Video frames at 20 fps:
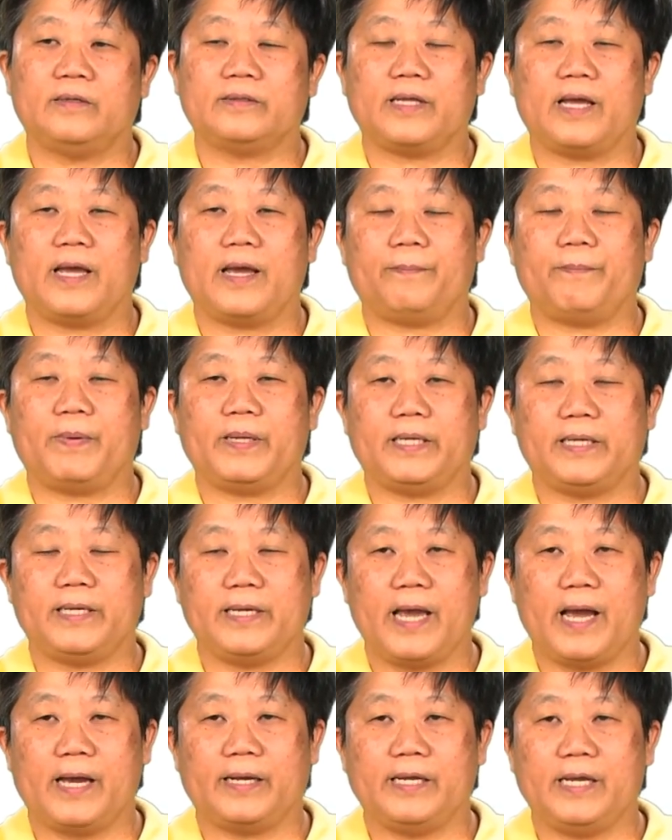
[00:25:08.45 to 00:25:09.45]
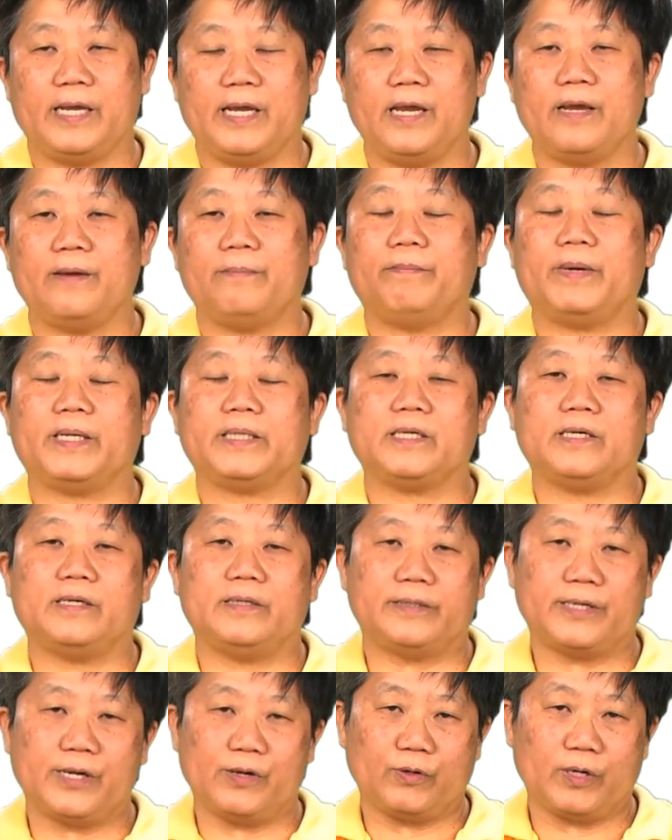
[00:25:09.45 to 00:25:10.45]
แต่ปฏิกิริยานี้มันเกิด
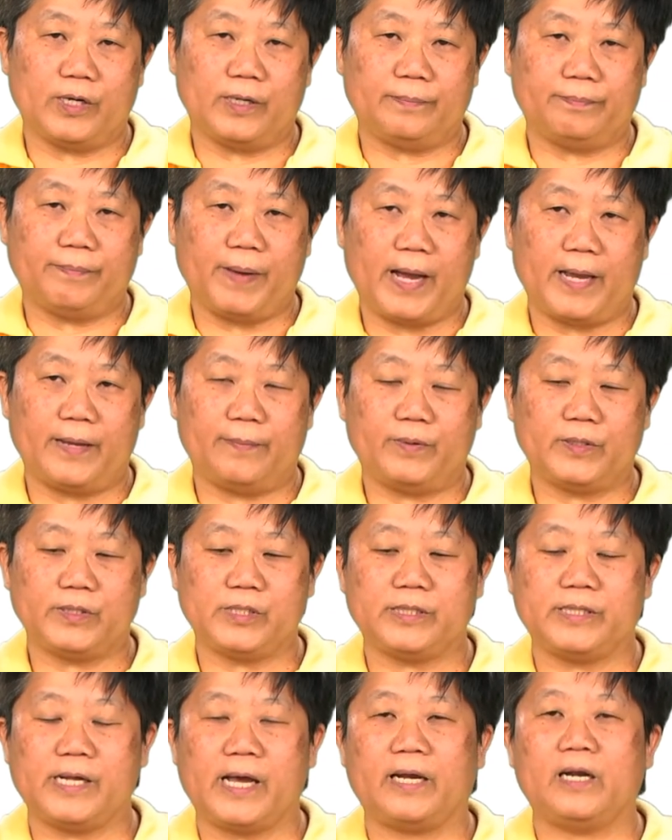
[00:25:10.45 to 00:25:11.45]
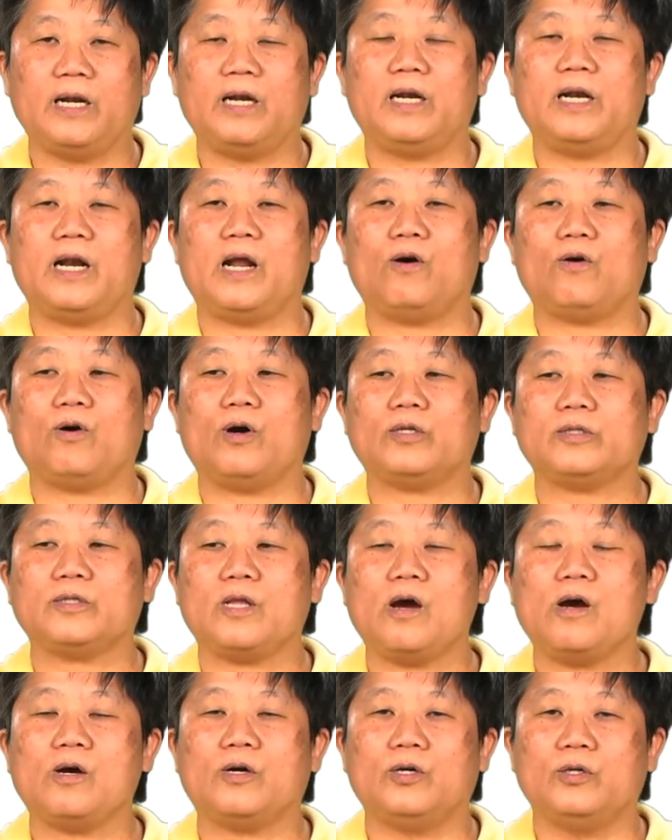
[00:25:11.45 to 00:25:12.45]
เร็วเกินไป เพราะฉะนั้นเราก็
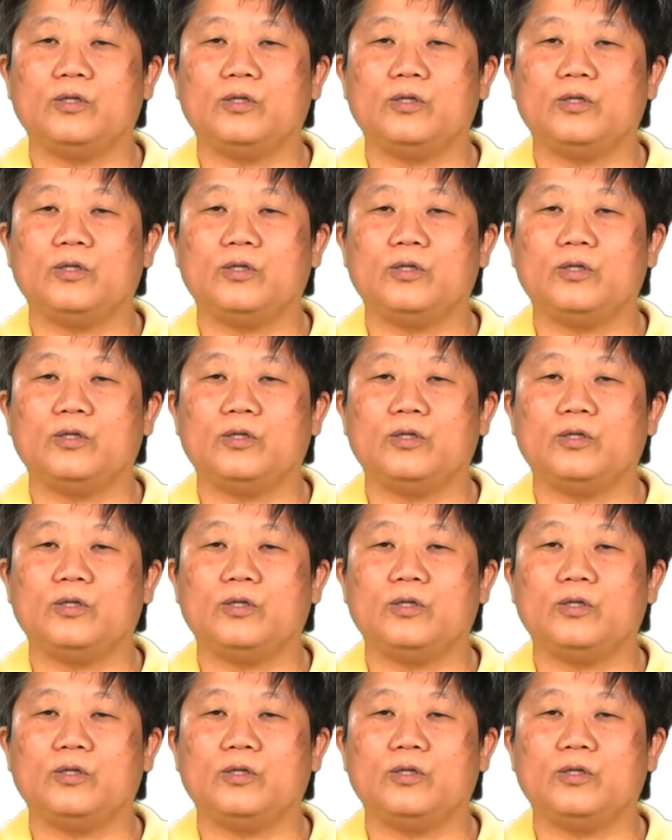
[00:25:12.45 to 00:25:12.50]
ต้อง